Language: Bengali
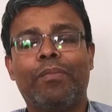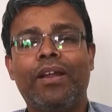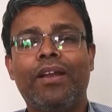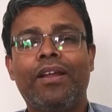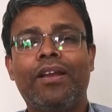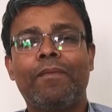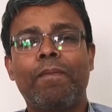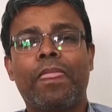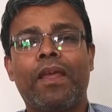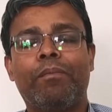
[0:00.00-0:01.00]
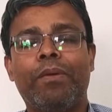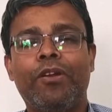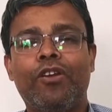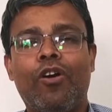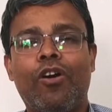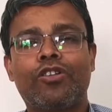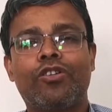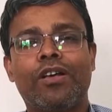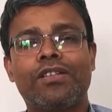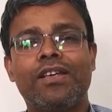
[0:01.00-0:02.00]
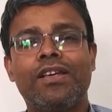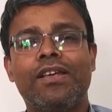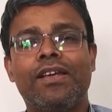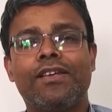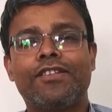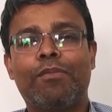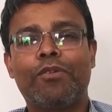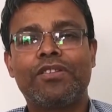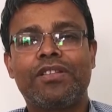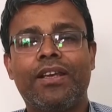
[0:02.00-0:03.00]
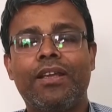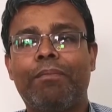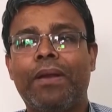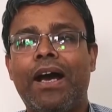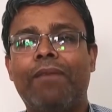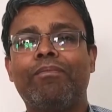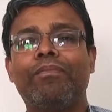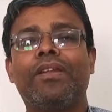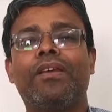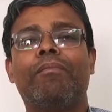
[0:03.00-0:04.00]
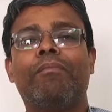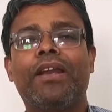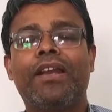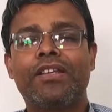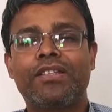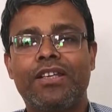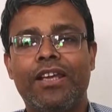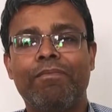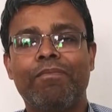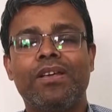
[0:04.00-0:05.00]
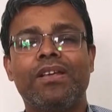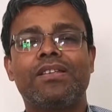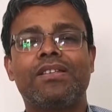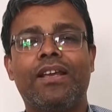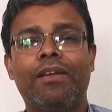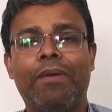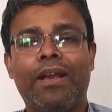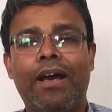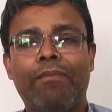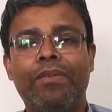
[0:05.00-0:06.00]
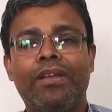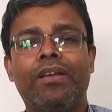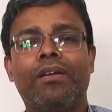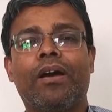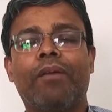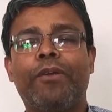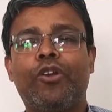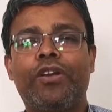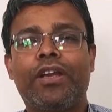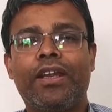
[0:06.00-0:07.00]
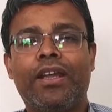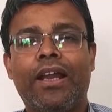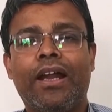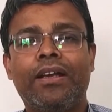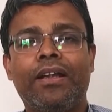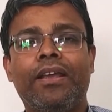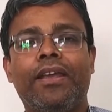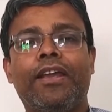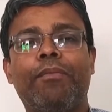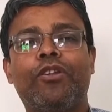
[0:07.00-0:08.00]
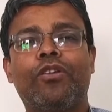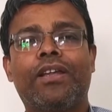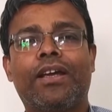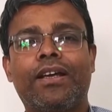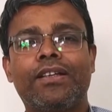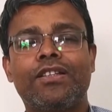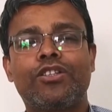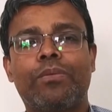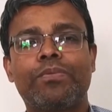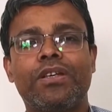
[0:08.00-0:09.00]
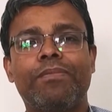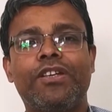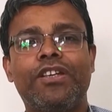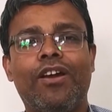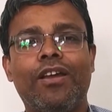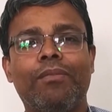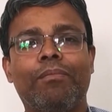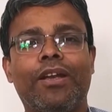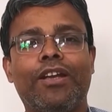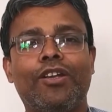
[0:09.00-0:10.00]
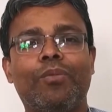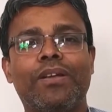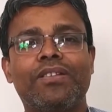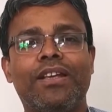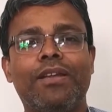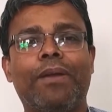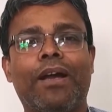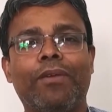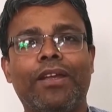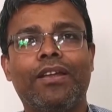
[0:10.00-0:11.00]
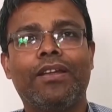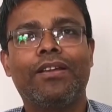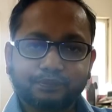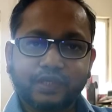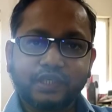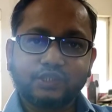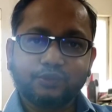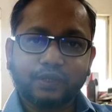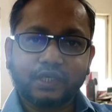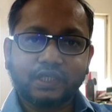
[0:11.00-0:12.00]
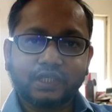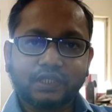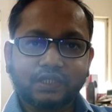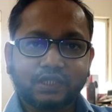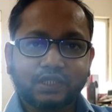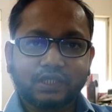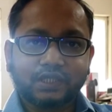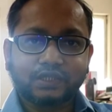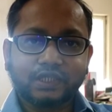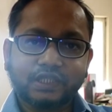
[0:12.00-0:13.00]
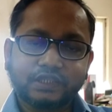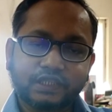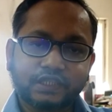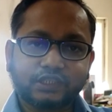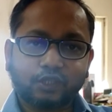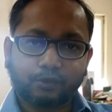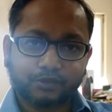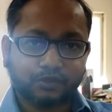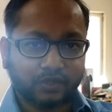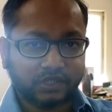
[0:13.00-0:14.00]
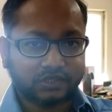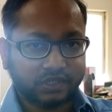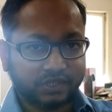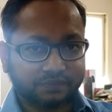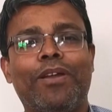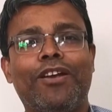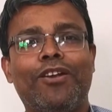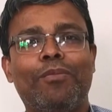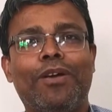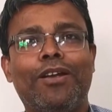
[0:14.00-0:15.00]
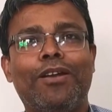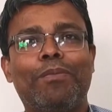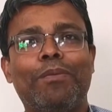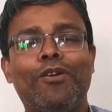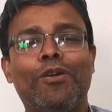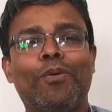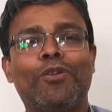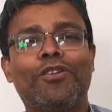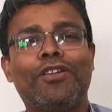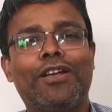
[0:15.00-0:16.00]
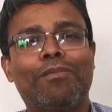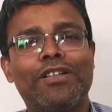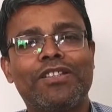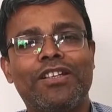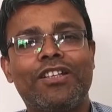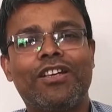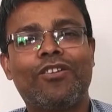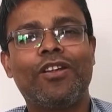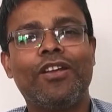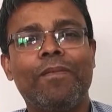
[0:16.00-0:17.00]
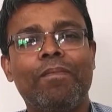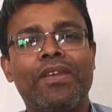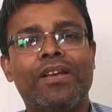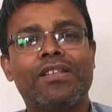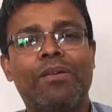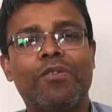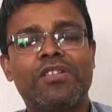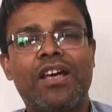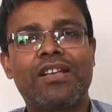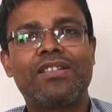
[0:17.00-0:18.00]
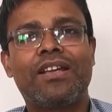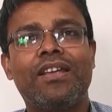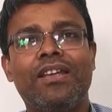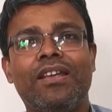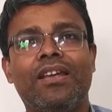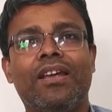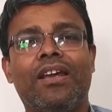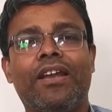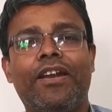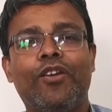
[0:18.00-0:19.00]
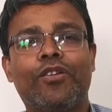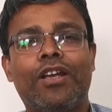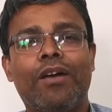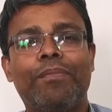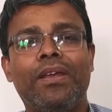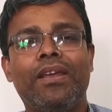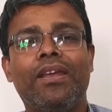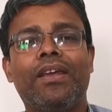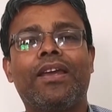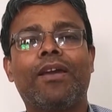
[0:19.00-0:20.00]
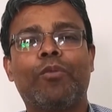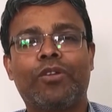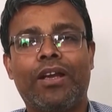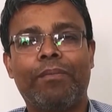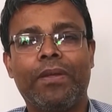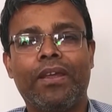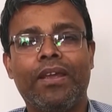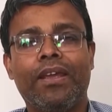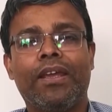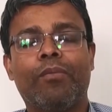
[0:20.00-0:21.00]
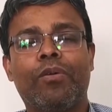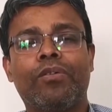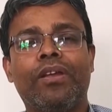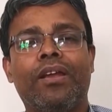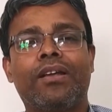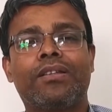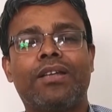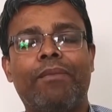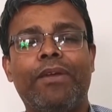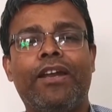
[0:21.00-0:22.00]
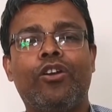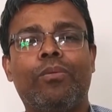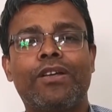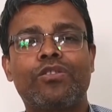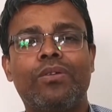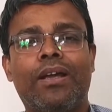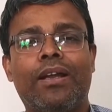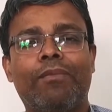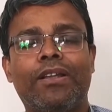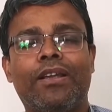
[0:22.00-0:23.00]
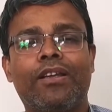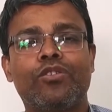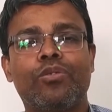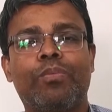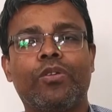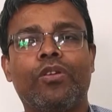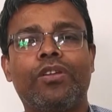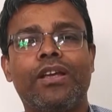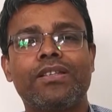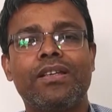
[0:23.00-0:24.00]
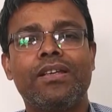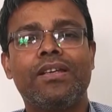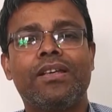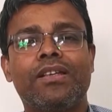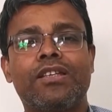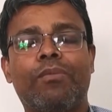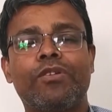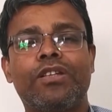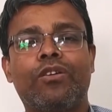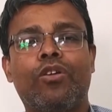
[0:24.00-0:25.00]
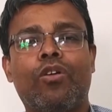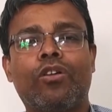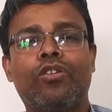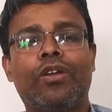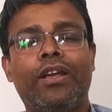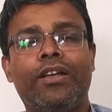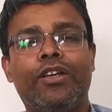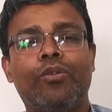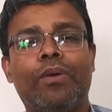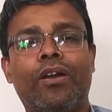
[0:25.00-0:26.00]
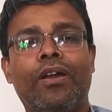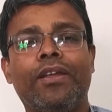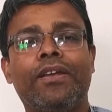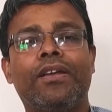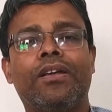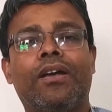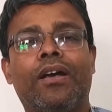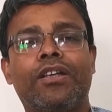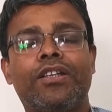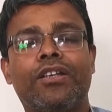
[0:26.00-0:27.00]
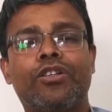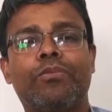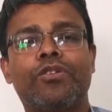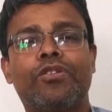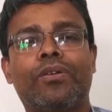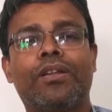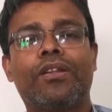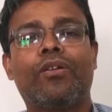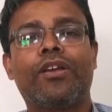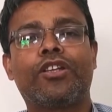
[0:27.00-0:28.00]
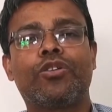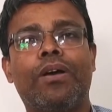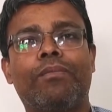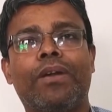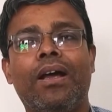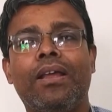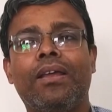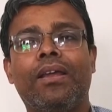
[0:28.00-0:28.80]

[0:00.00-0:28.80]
ব্রেনের বিভিন্ন অংশ আছে যেমন সেরিব্রাম ব্রেন স্টেম সেরিবেলাম পিটুইটারি গ্ল্যান্ড এর ভিতর দেখা গেছে সবচেয়ে বেশি হয় ব্রেন টিউমার সেরিব্রামে ব্রেন টিউমারের কি কি চিকিৎসা অপশন আছে ব্রেন টিউমারের বিভিন্ন পদ্ধতিতে আমরা চিকিৎসা করি যেমন সার্জারি রেডিওথেরাপি কেমোথেরাপি এবং সাম এন্ডোভাস্কুলার আমাদের কিছু পদ্ধতি আছে যেমন যেগুলো রক্তনালীর টিউমার হয় সে সমস্ত ক্ষেত্রে অনেক সময় আমরা